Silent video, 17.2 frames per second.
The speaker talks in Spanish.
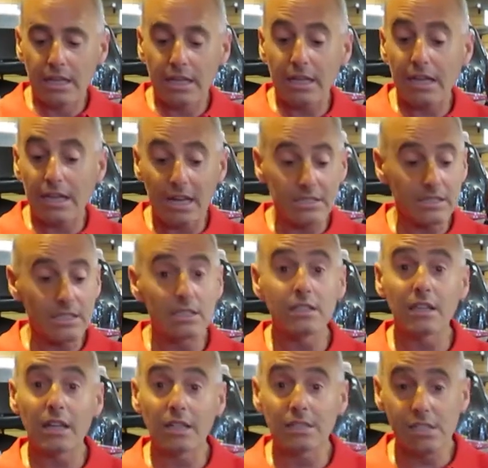¿Qué
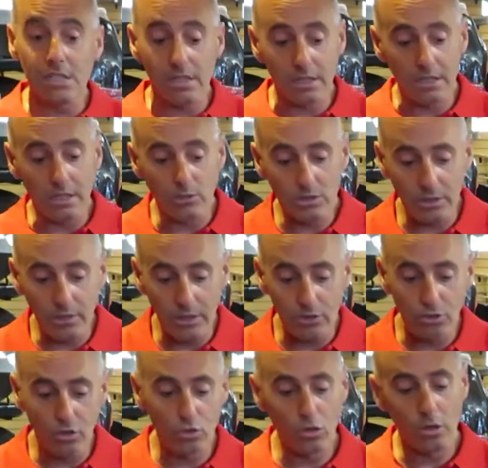característica tiene? Estamos
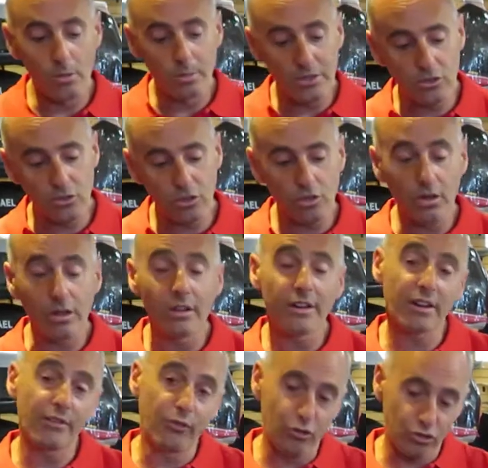hablando de un compresor
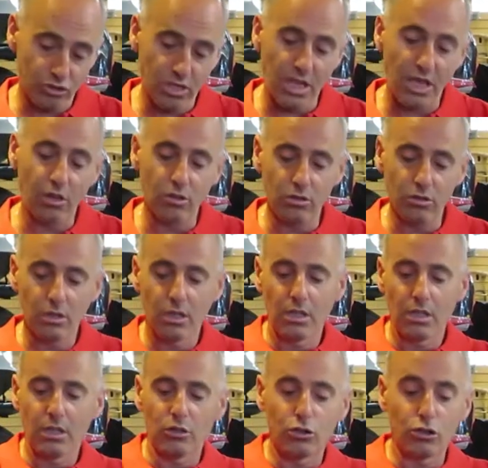reforzado,
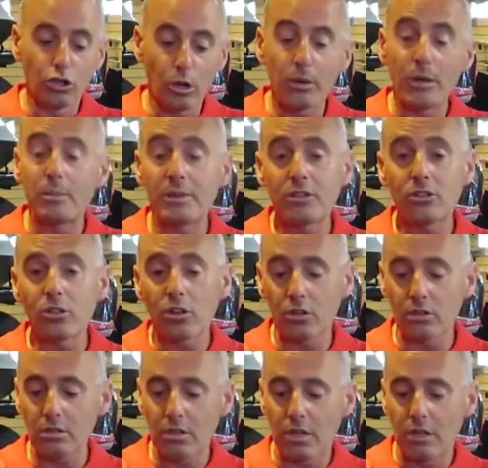doble
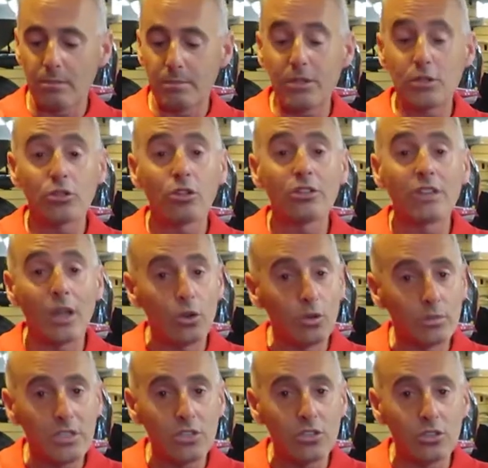pistón, pistón de
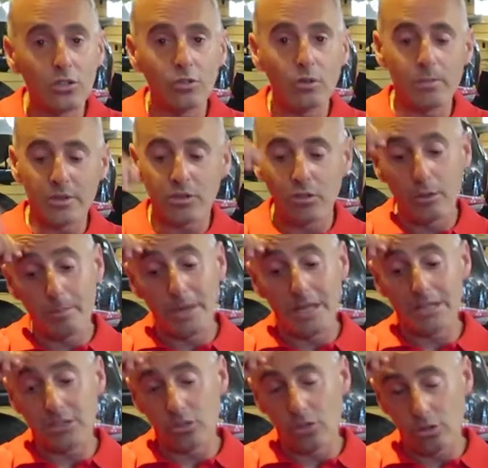aluminio, no es pistón
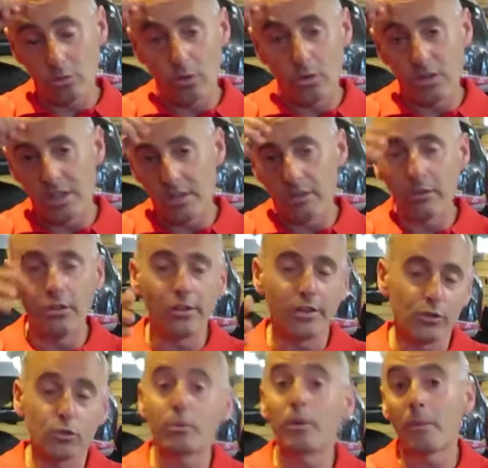plástico como vienen los
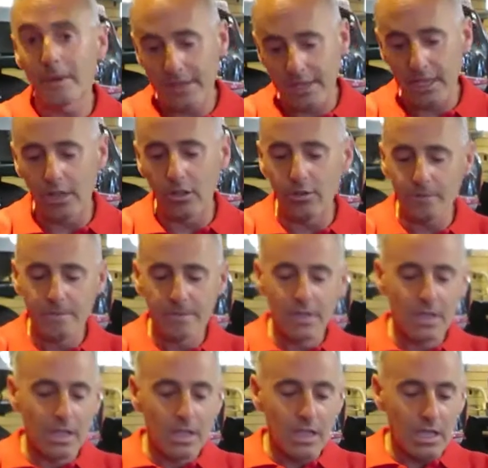de supermercado
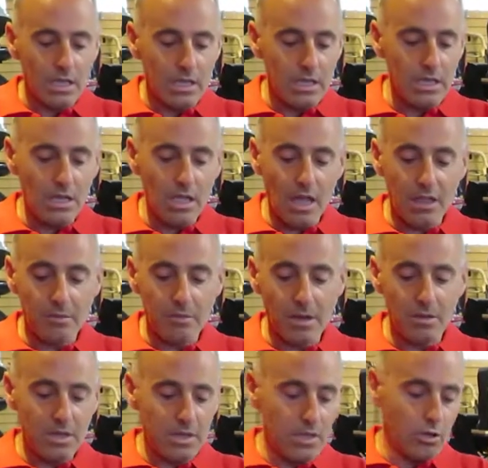y
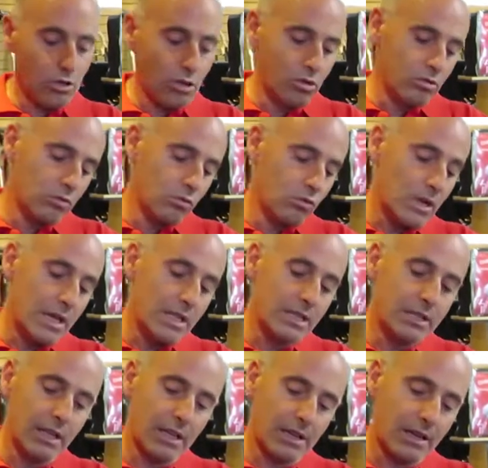además viene con una
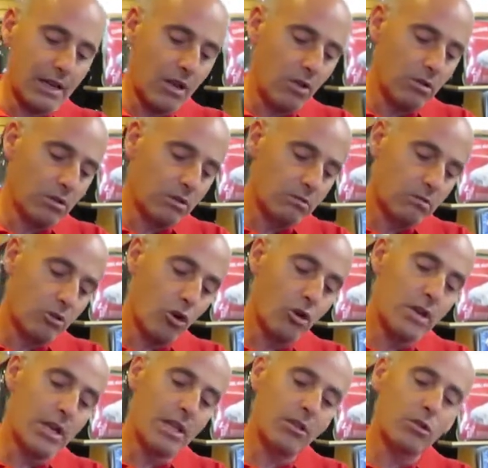linterna
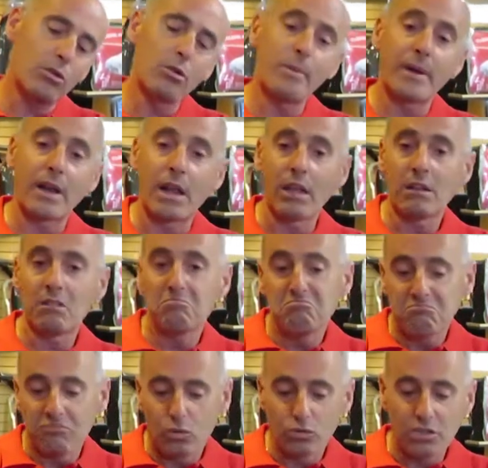con LED como para
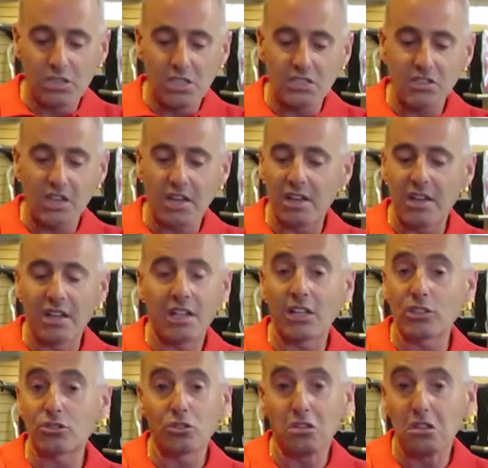utilizar en el
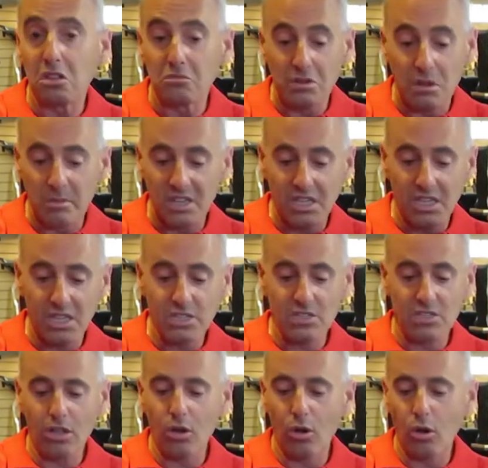caso de una
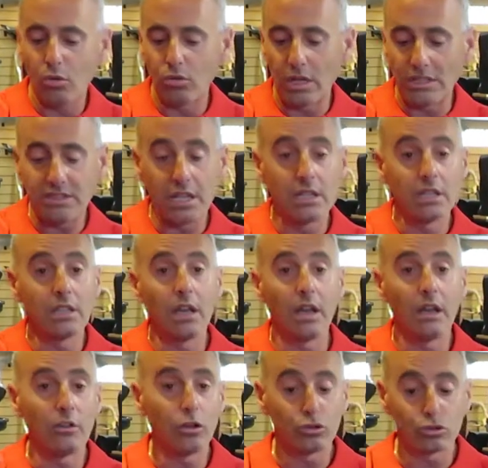emergencia o una
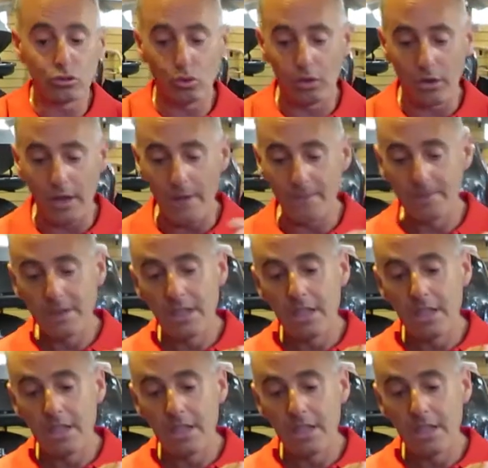salida nocturna.